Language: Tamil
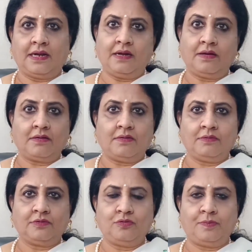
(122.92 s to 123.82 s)
நல்லா
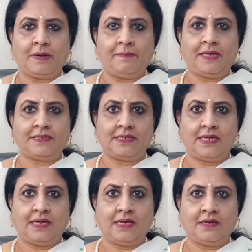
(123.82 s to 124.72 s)
சூப்பராக
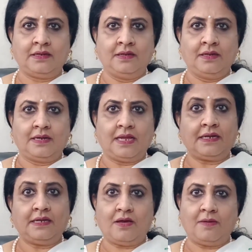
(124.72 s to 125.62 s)
பேசுகிறீங்க
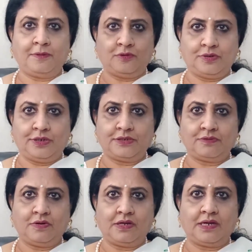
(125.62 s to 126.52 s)
நிறைய
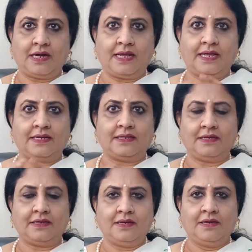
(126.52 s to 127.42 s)
ஆப்பர்ச்சுனிட்டிஸ் உங்களுக்கு
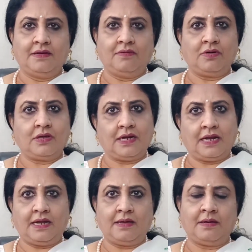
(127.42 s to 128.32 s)
கிடைக்கிறது உங்களுக்கு
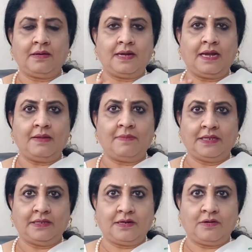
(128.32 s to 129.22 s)
நல்ல நல்ல
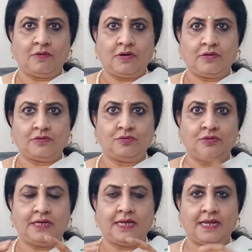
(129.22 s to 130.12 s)
மனிதர்கள் உங்களுக்கு
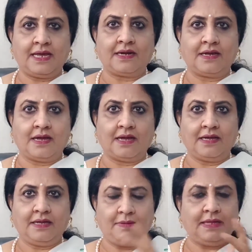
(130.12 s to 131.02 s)
சுற்றி நிறையா இருக்காங்க
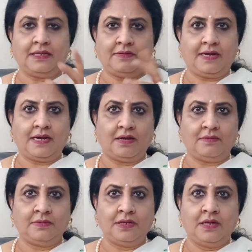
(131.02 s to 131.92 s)
இப்படி எது
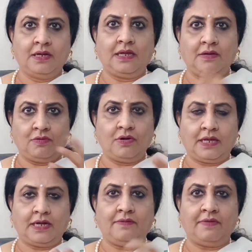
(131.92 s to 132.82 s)
வேணாலும் நீங்கள்
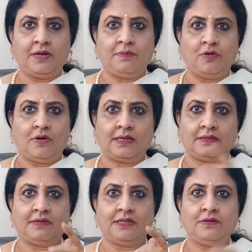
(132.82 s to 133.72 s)
உங்களுக்கு என்ன வேணுமோ
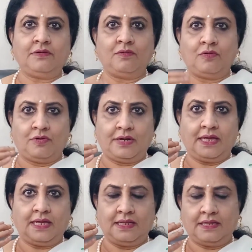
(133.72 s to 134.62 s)
அதை வந்து
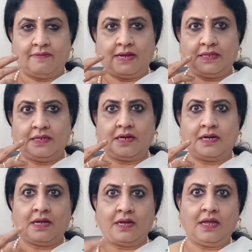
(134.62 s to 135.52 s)
உங்களுடைய இந்த வலது
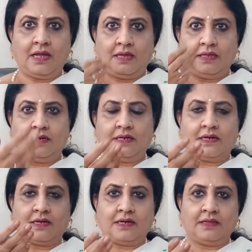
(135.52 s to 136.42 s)
கண்ணால் எதிர்க்க
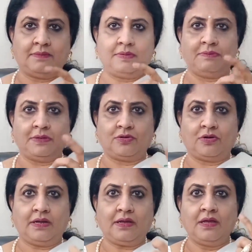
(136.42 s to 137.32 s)
இருக்கிற அந்த
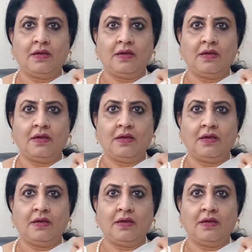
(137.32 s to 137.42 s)
பிம்பத்தோட